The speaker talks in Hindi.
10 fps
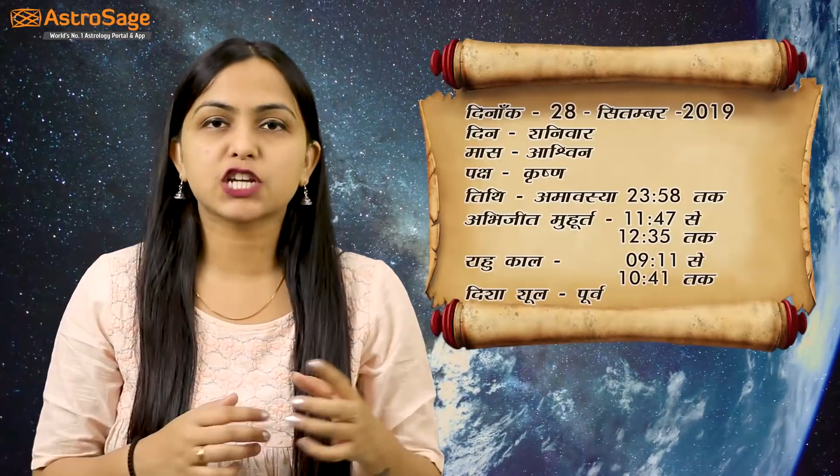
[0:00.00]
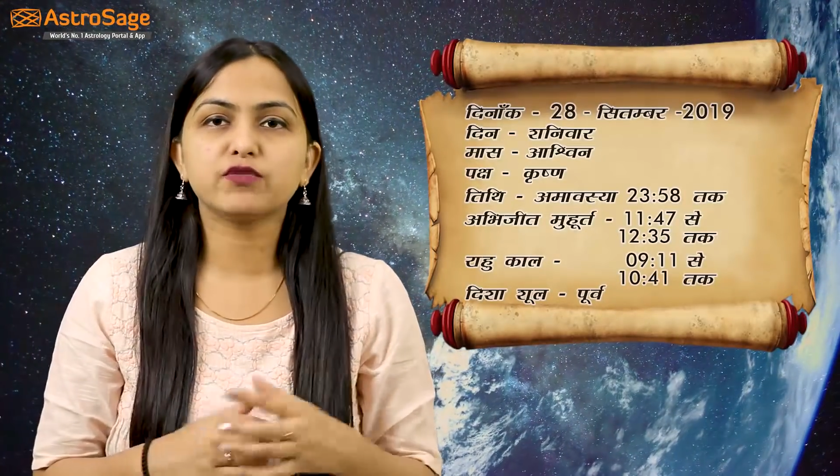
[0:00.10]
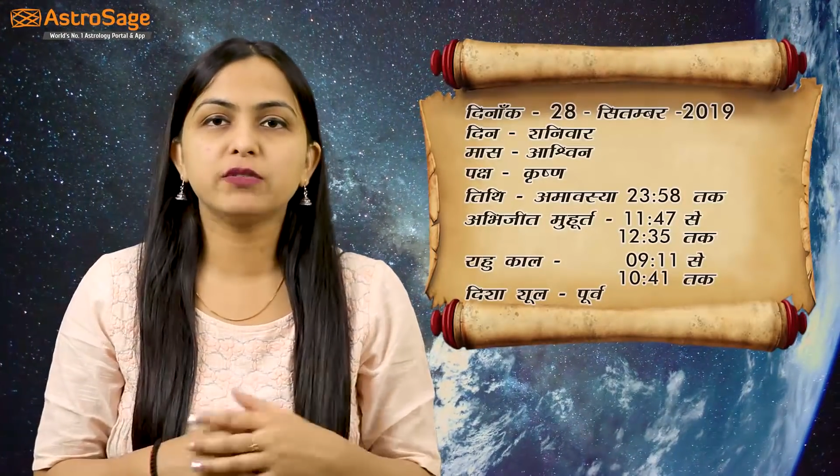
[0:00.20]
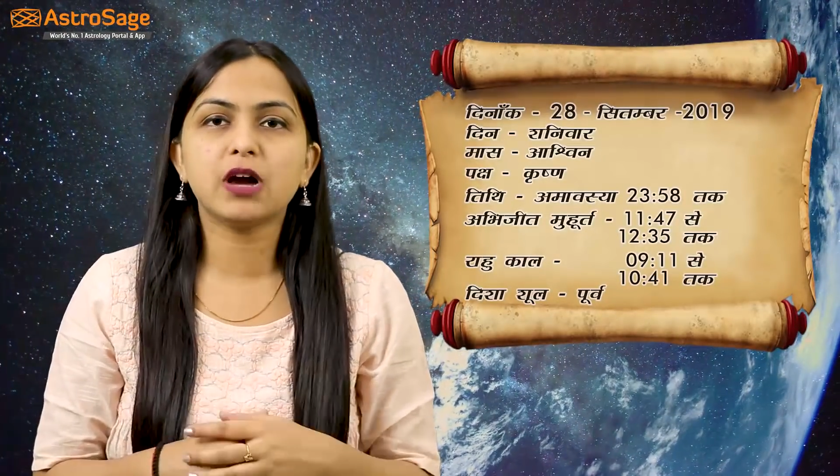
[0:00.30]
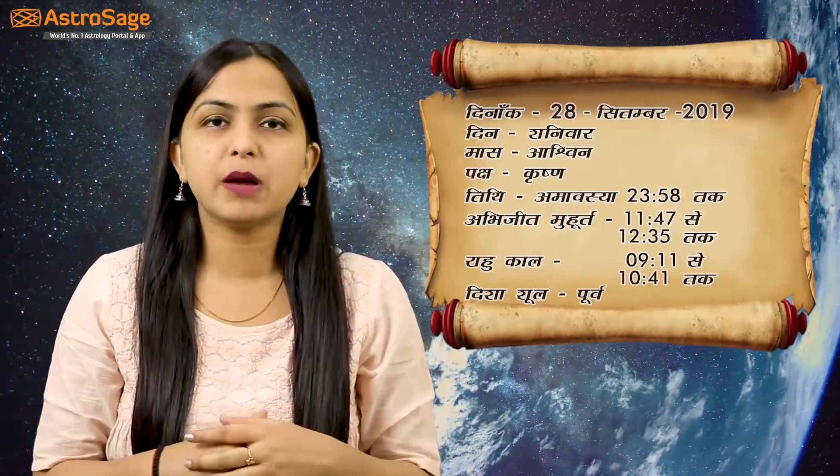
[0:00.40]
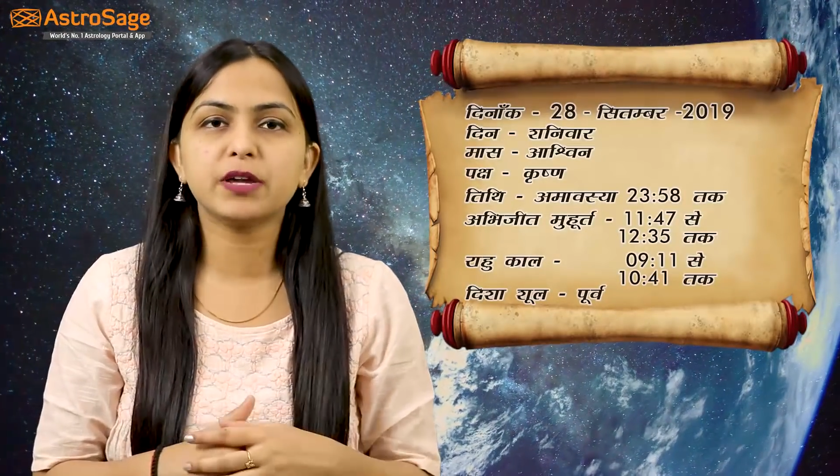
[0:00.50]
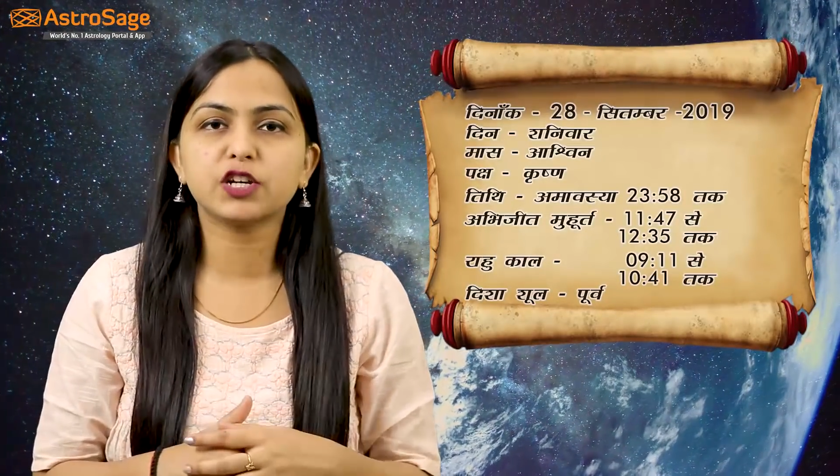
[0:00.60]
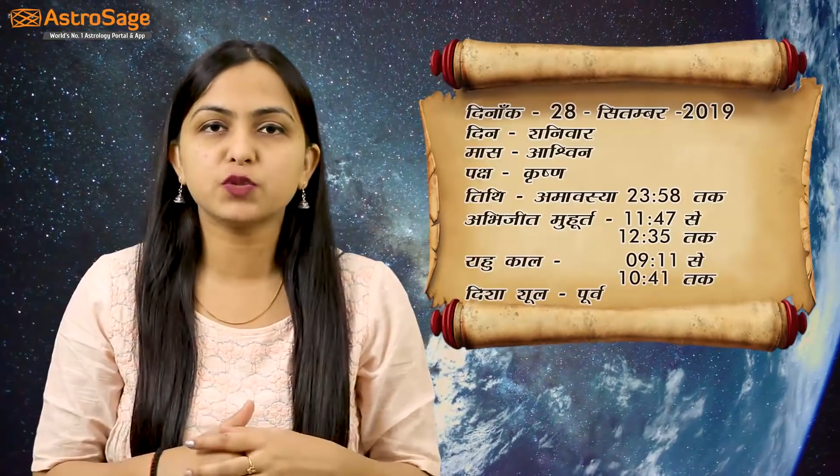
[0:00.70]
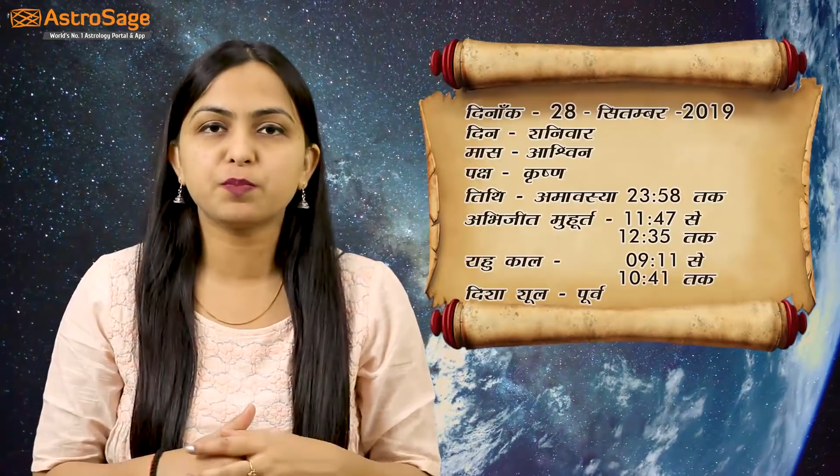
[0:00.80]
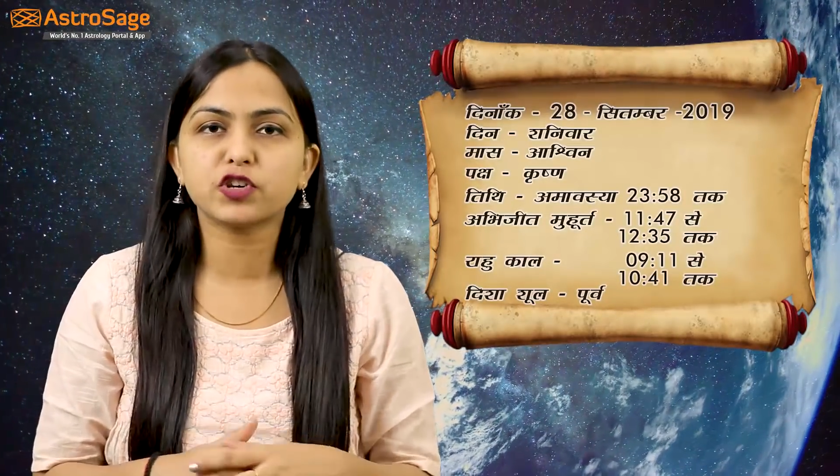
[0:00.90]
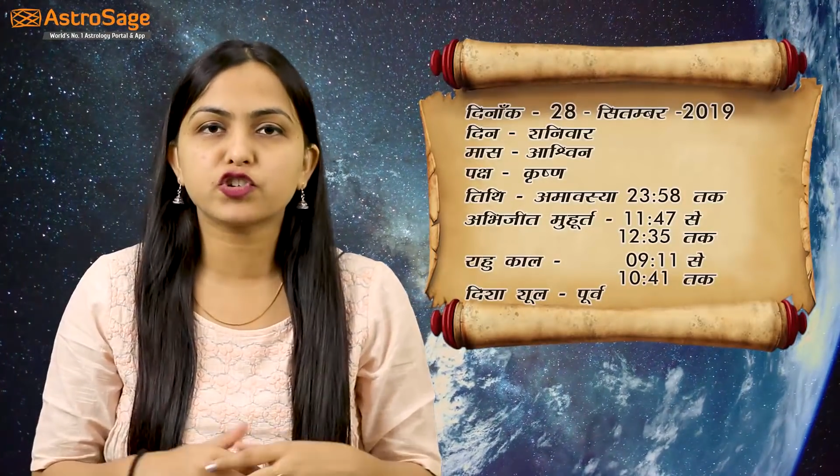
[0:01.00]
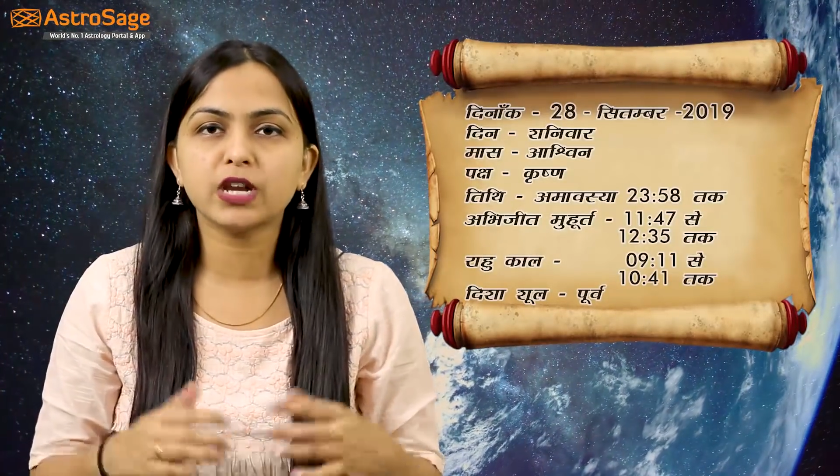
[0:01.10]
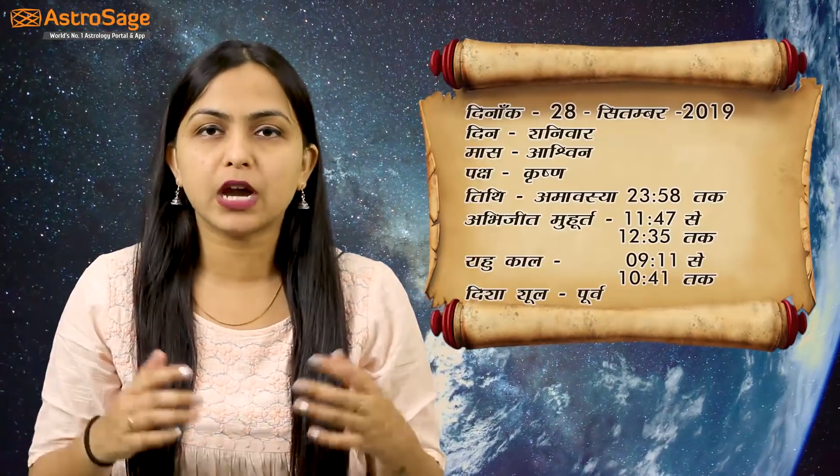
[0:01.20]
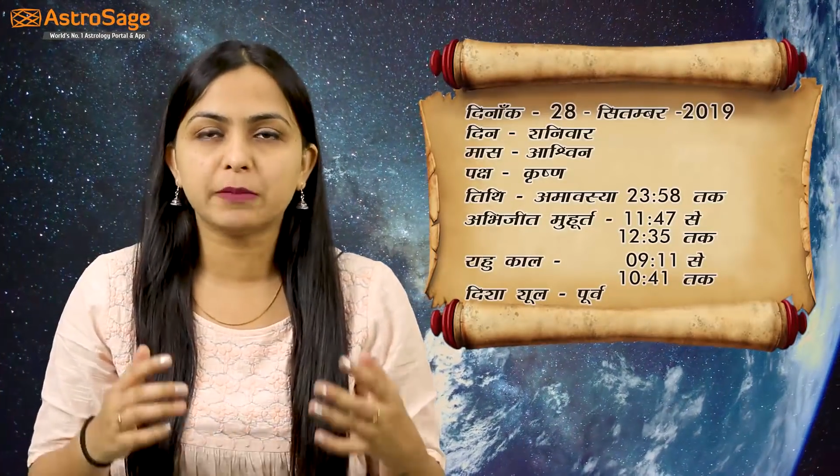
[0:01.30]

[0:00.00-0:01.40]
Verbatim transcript: आश्विन माह में कृष्ण पक्ष की